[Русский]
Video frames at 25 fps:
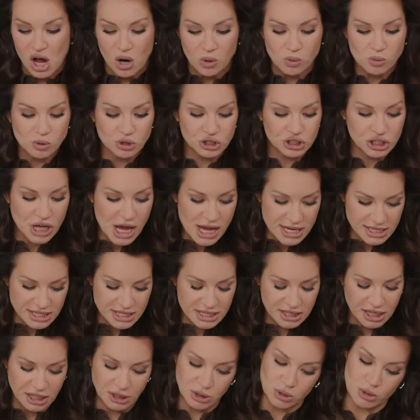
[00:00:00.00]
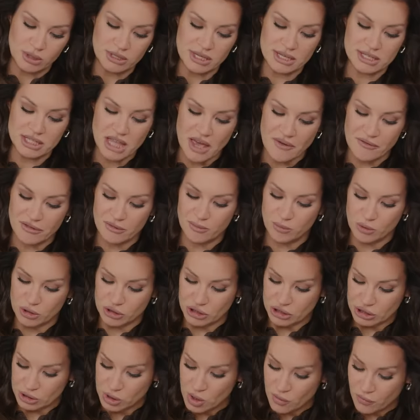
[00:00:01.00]
Участник, который составит
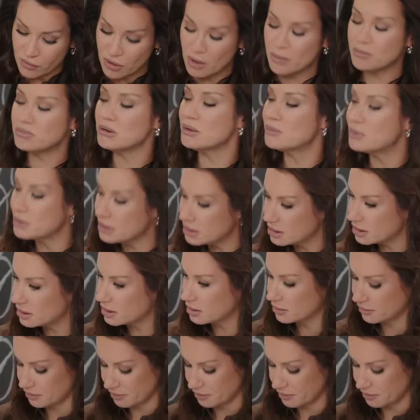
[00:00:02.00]
больше слов, победит.